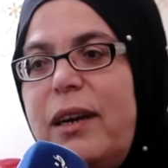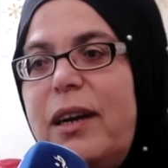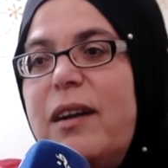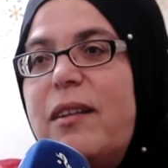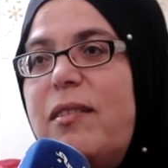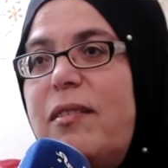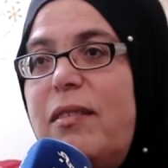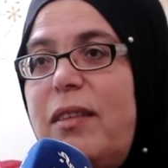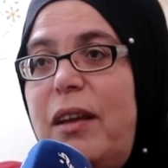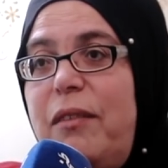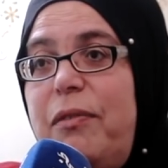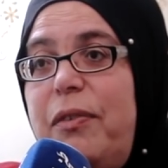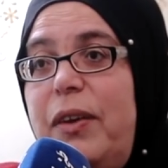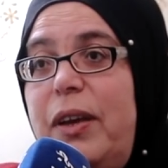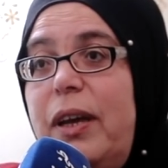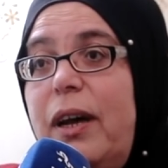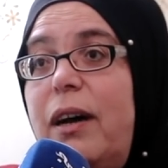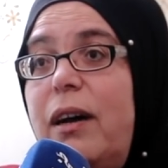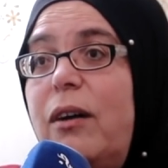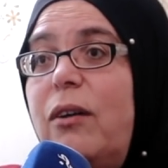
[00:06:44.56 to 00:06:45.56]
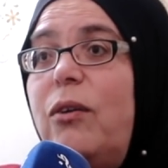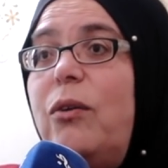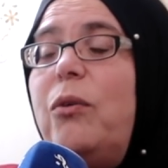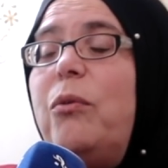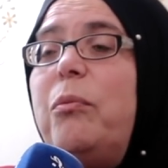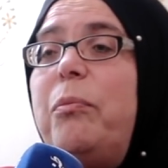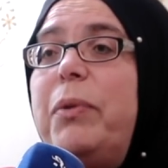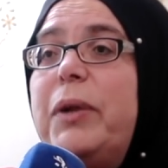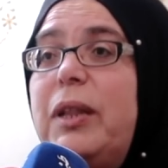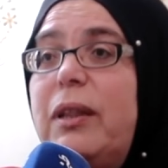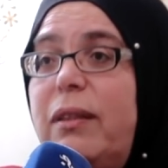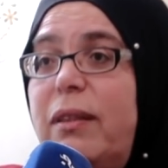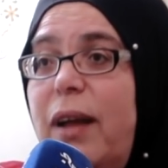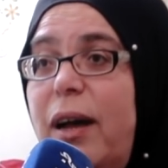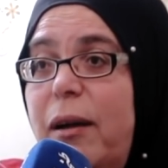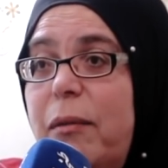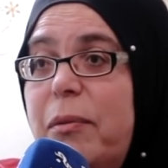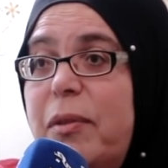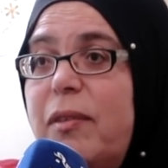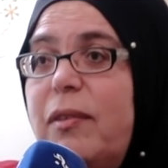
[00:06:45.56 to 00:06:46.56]
كانت صيفيه
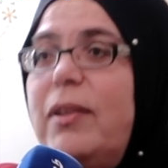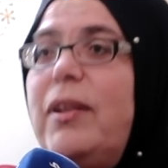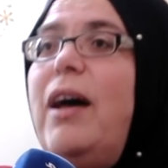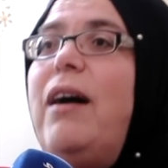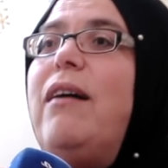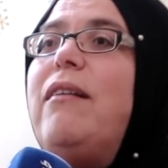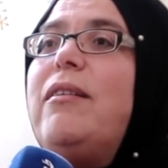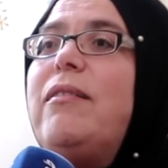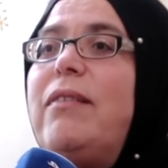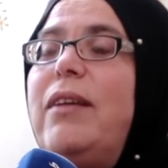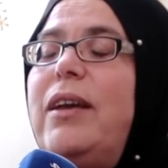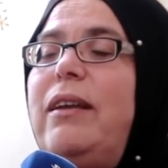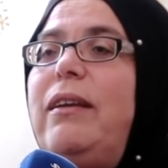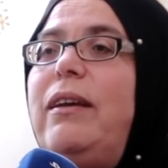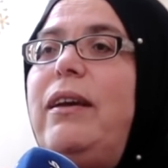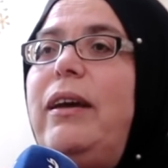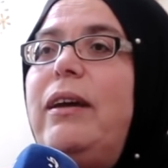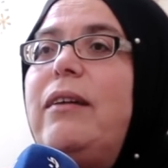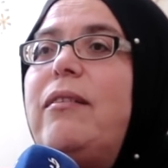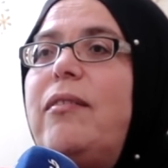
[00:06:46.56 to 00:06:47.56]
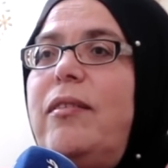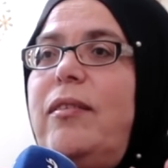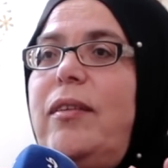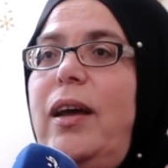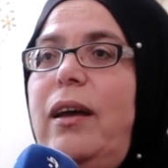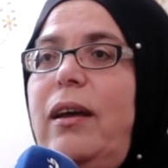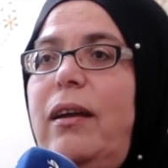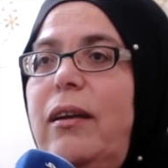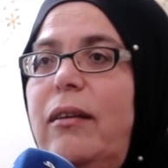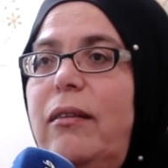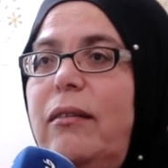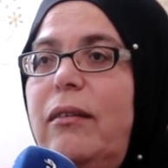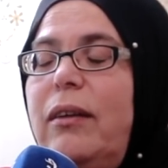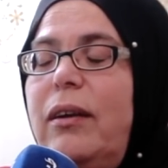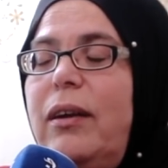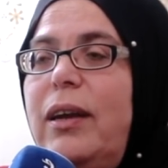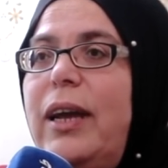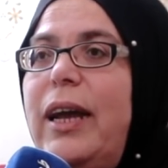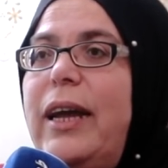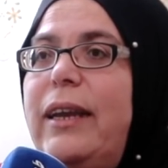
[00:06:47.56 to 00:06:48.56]
وبالضبط نهار ثاني عيد الصغير
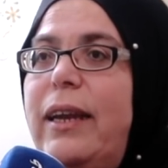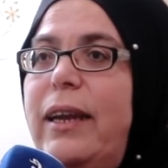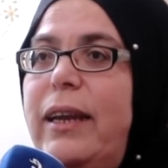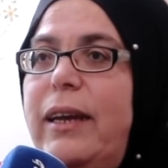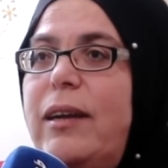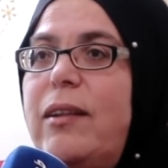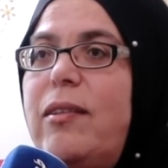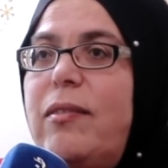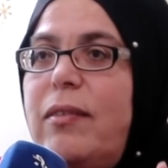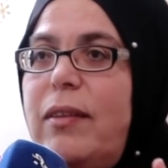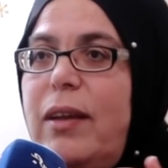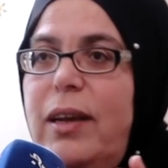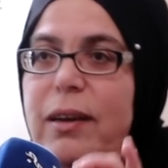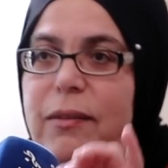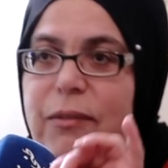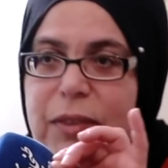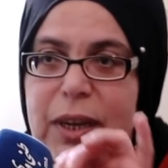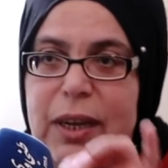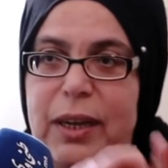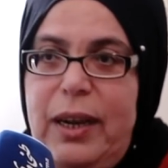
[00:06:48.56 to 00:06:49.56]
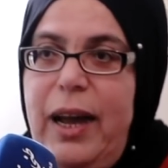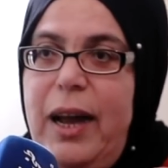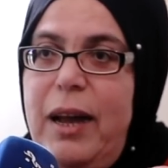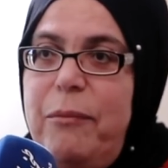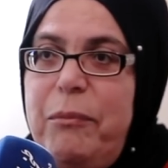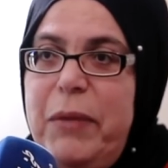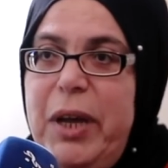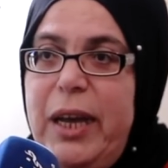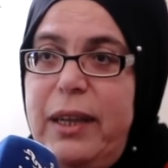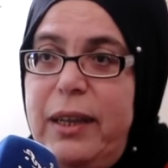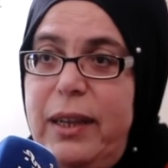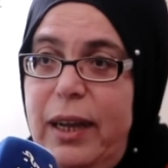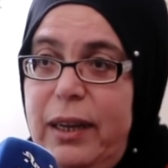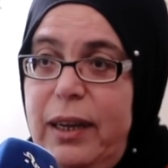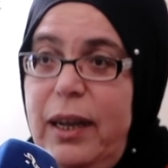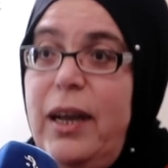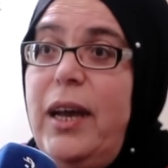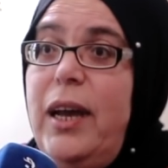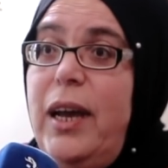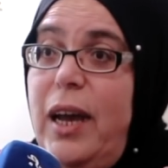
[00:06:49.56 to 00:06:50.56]
كان العيد الصغير ديك العام هذاك
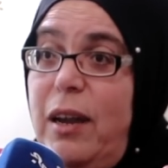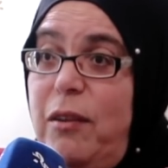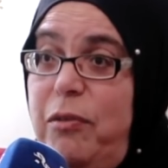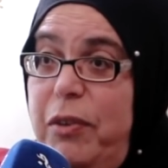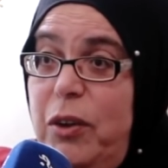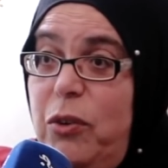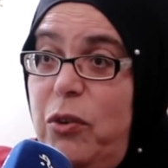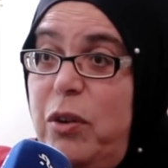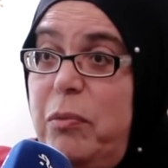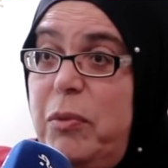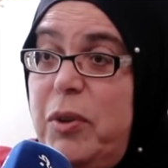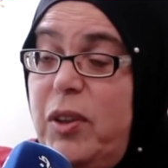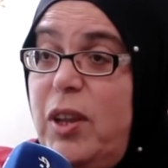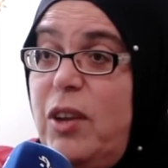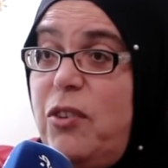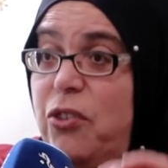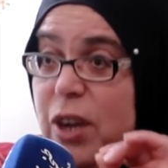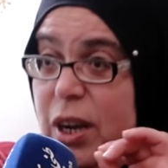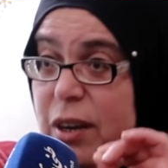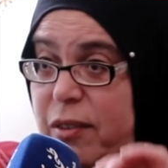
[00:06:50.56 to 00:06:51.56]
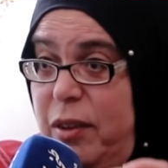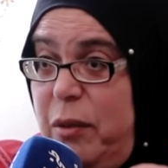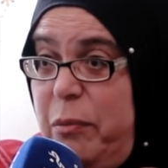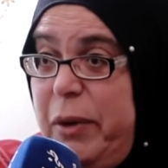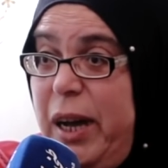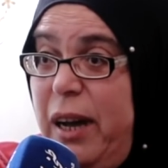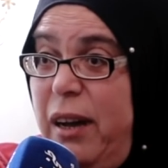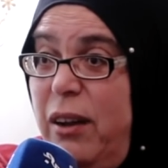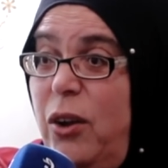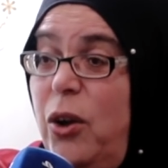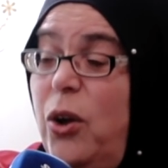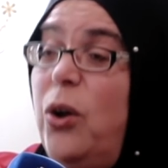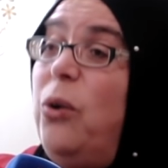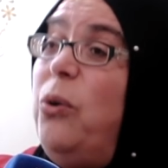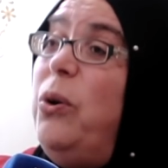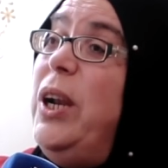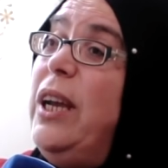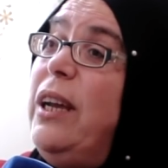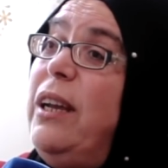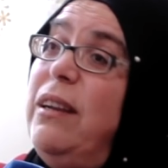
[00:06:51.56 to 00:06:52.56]
2015 شهر سبعة
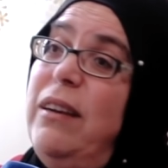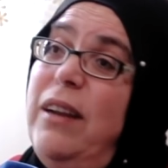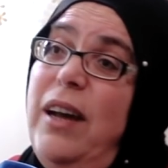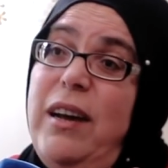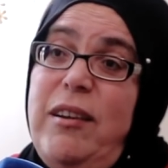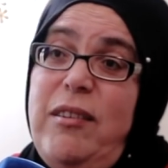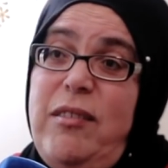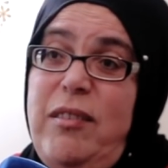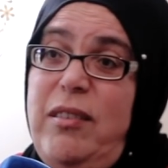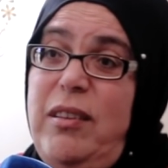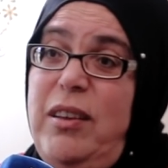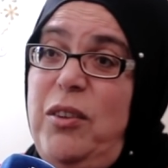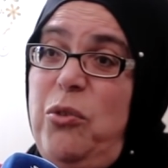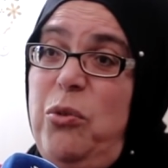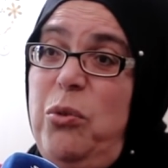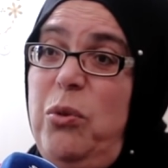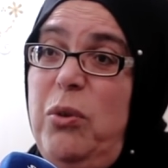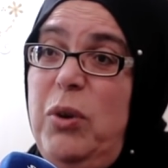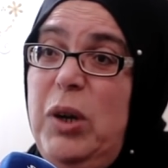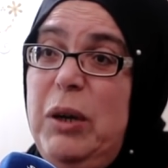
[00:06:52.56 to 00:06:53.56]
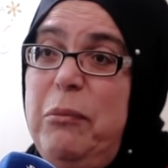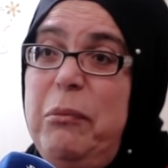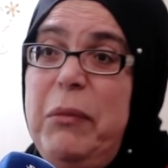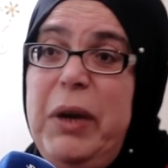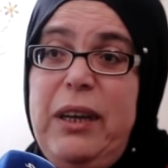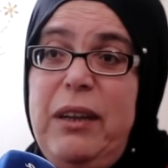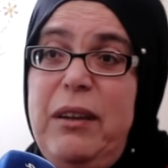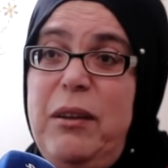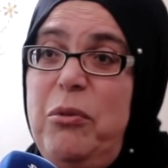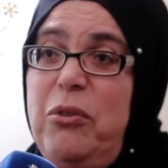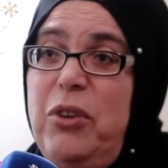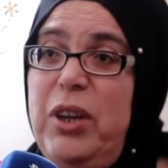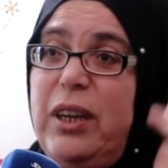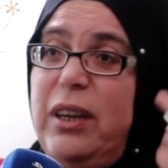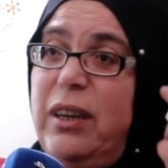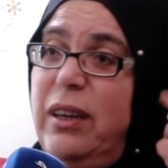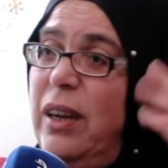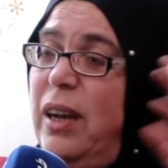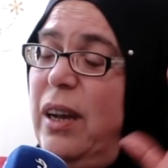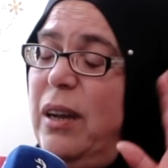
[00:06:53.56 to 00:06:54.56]
ولكن نهار نسيته ما نكذبش عليك
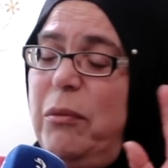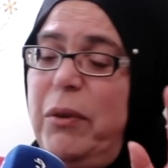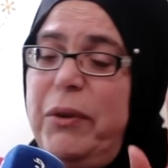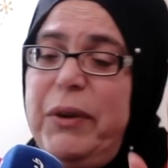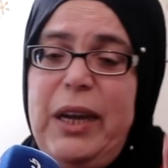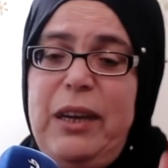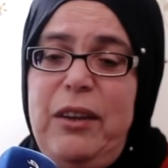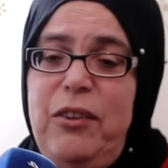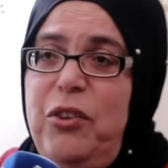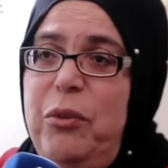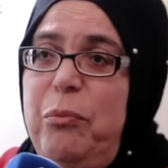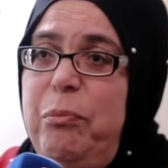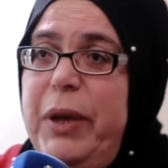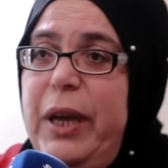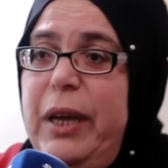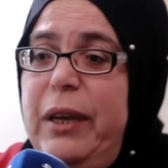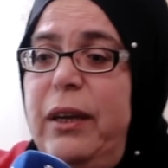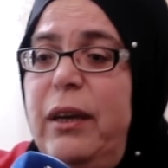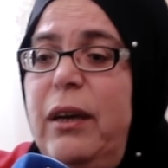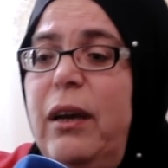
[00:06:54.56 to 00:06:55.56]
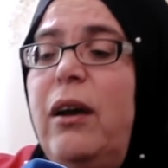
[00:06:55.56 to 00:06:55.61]
النهار ما قاليش يباني